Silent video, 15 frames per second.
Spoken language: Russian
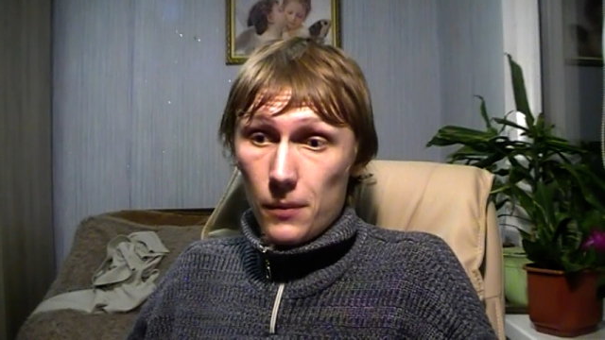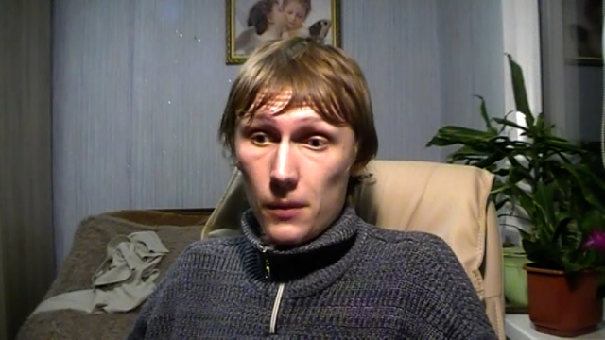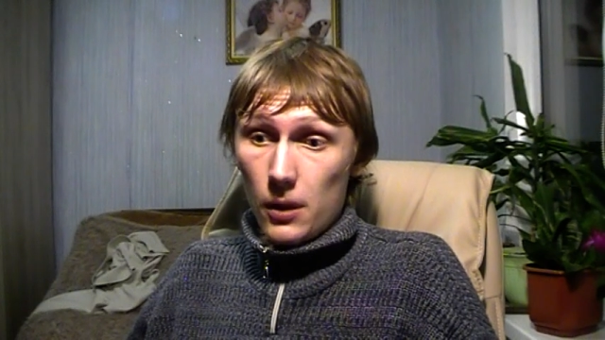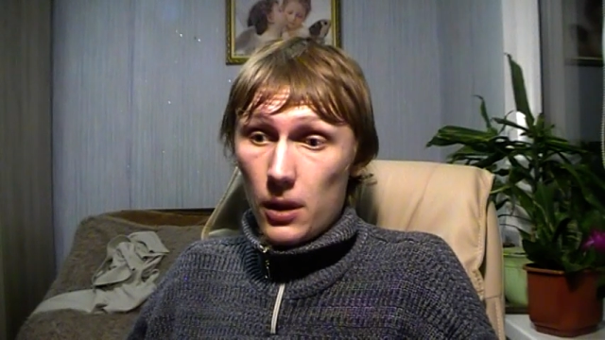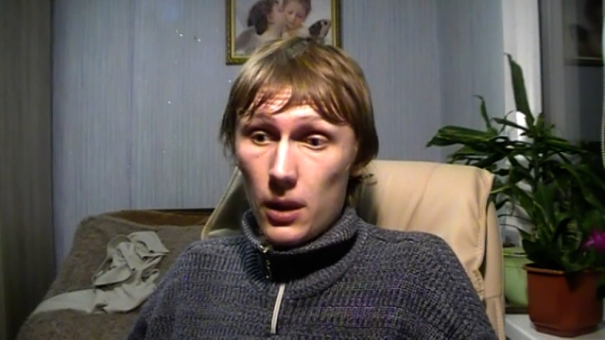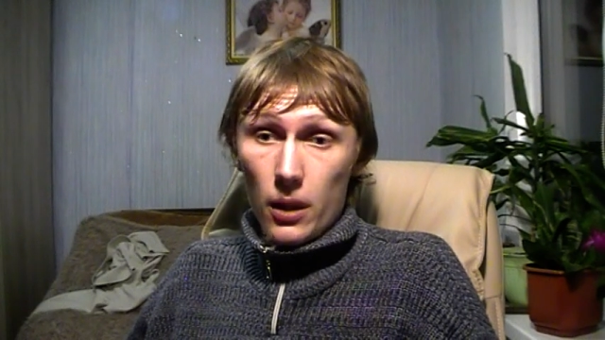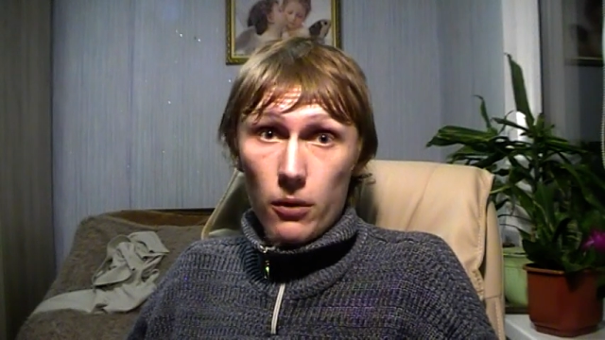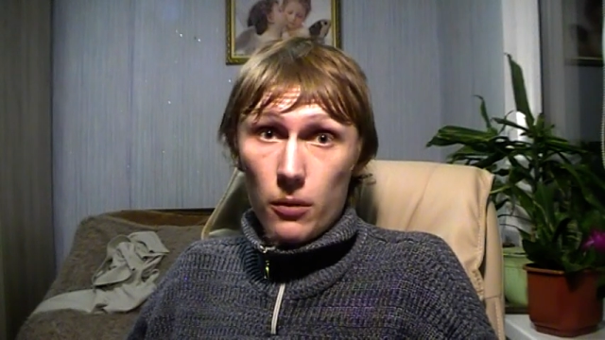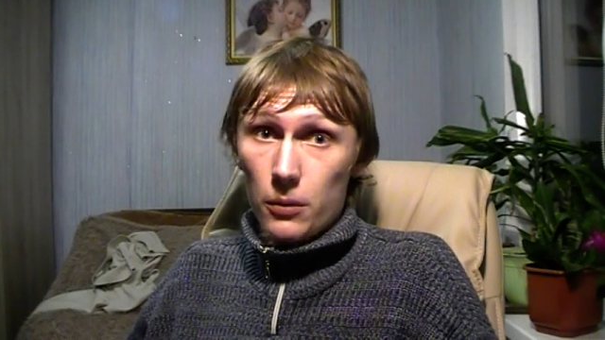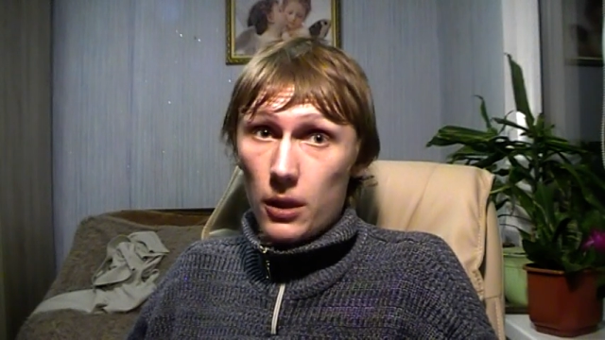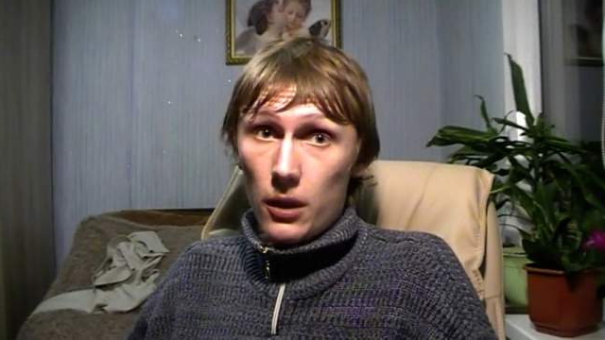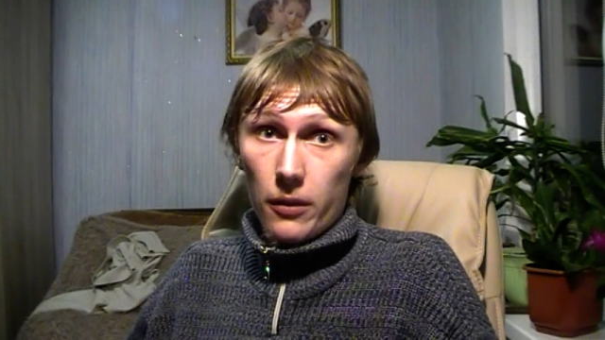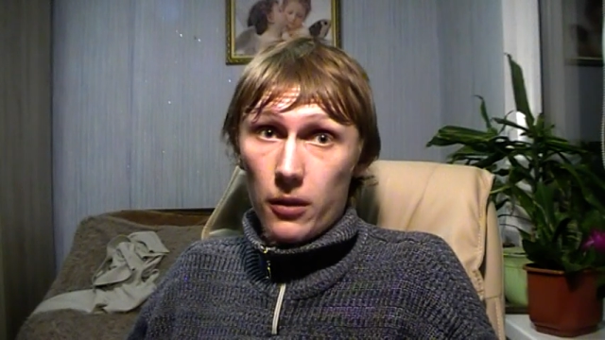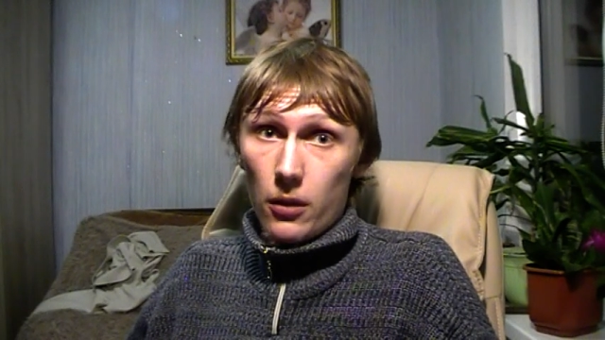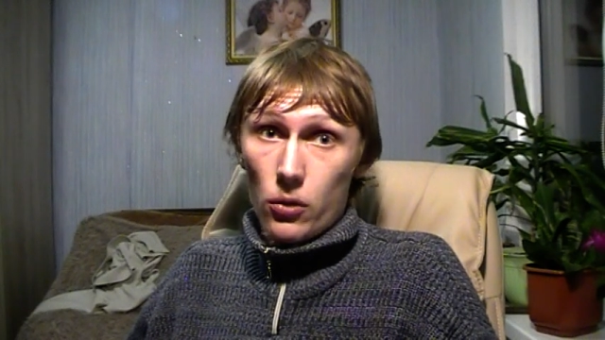я вам
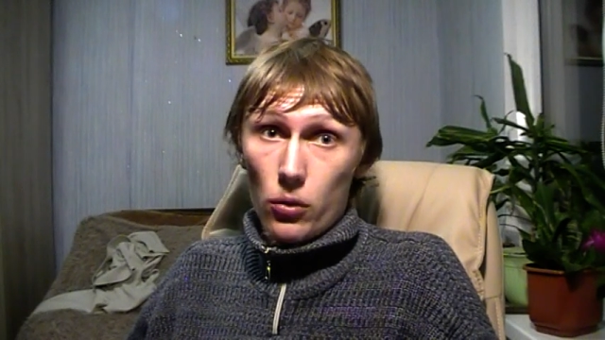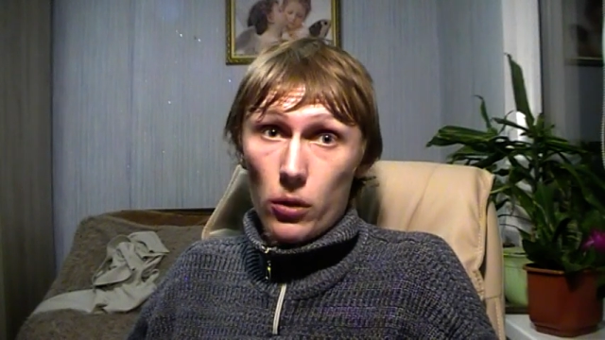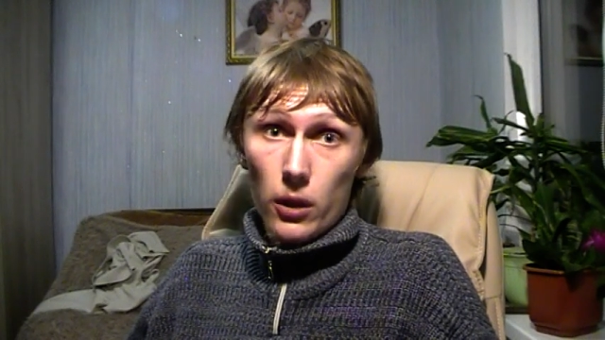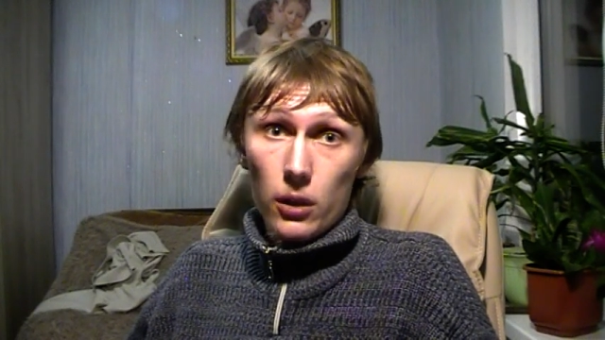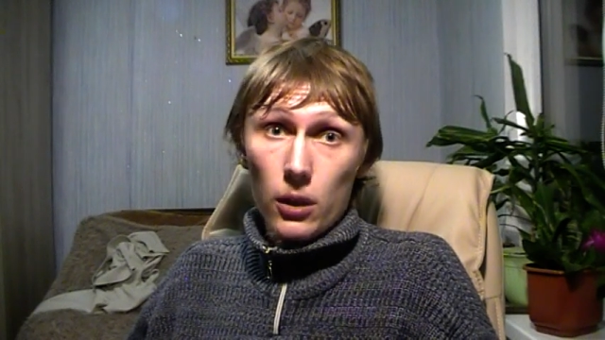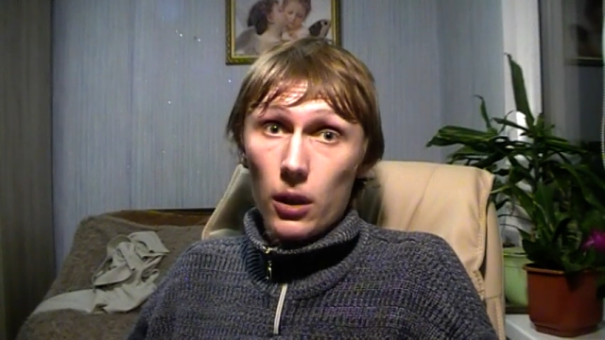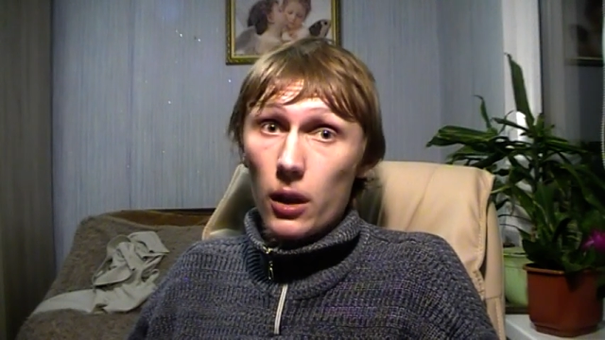так скажу, это